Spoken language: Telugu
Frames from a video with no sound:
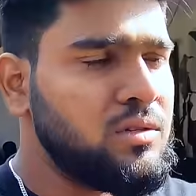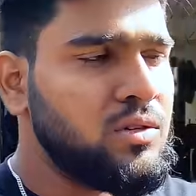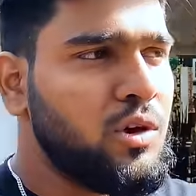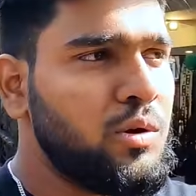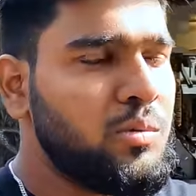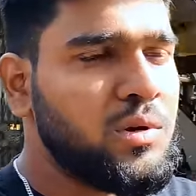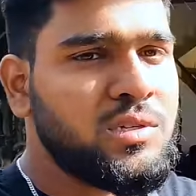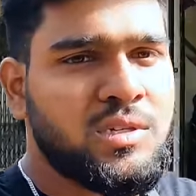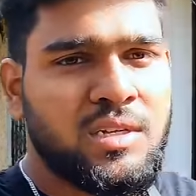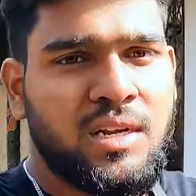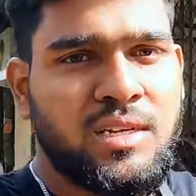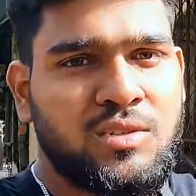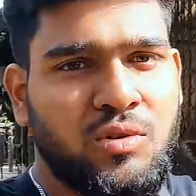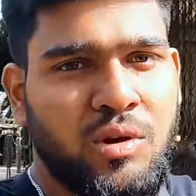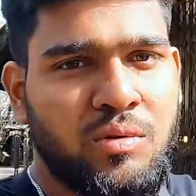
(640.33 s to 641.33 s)
జలుబు
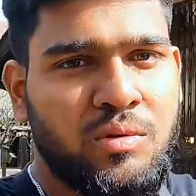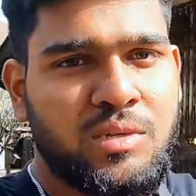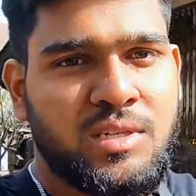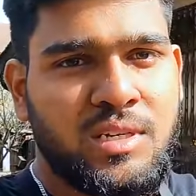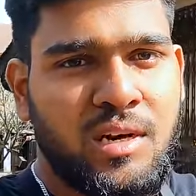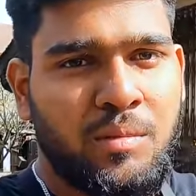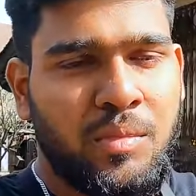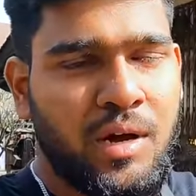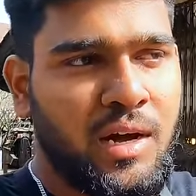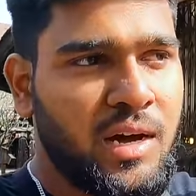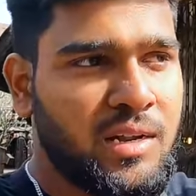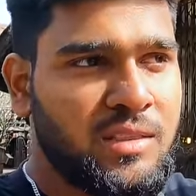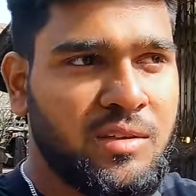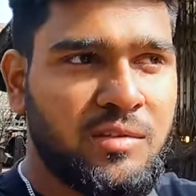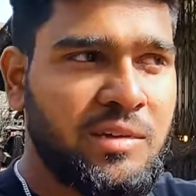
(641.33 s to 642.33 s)
వచ్చినా జ్వరం వచ్చినా మన
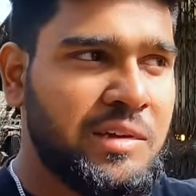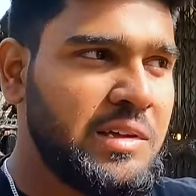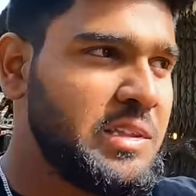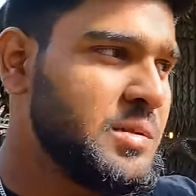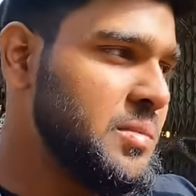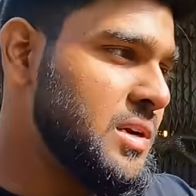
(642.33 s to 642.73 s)
కర్తవ్యం అయితే